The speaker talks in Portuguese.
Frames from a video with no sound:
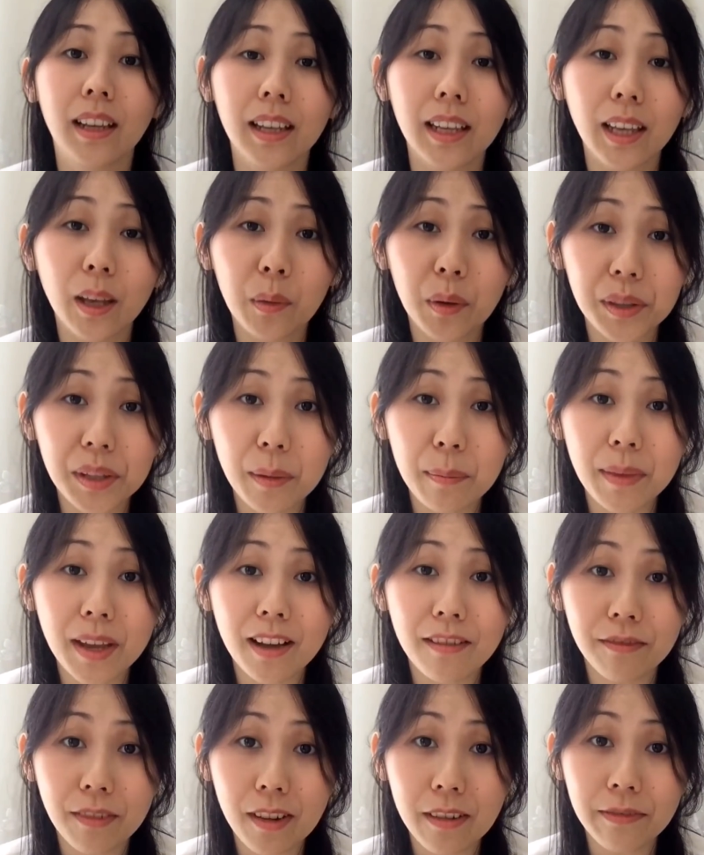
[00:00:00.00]
E quando a minha
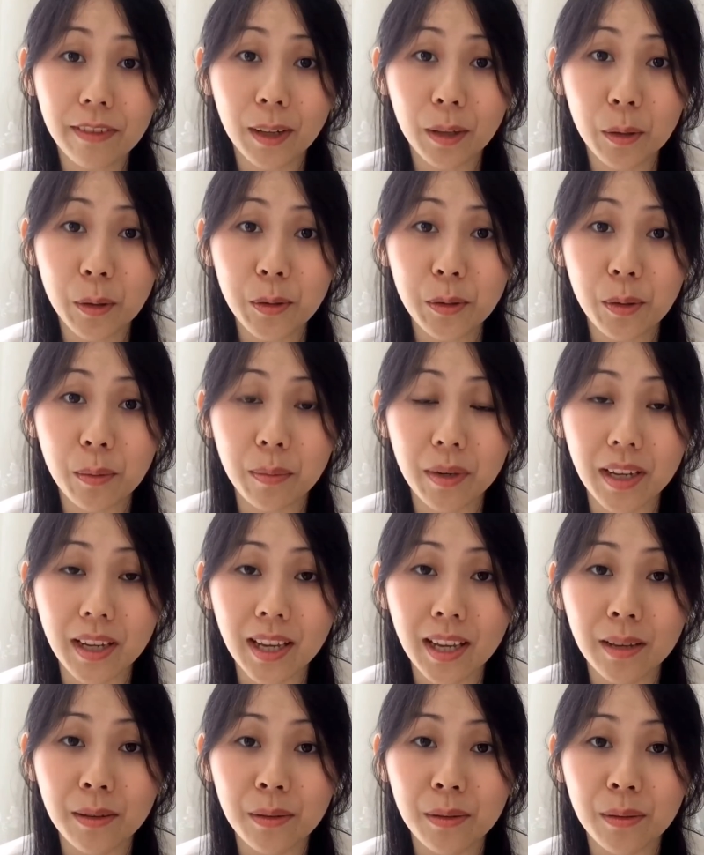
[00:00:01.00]
avó falou sobre
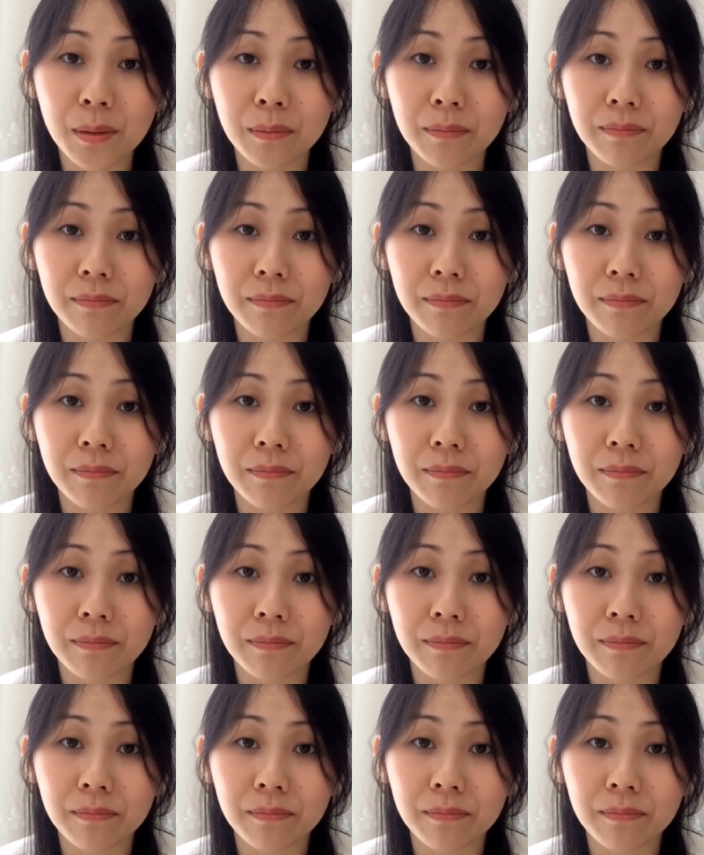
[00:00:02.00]
isso,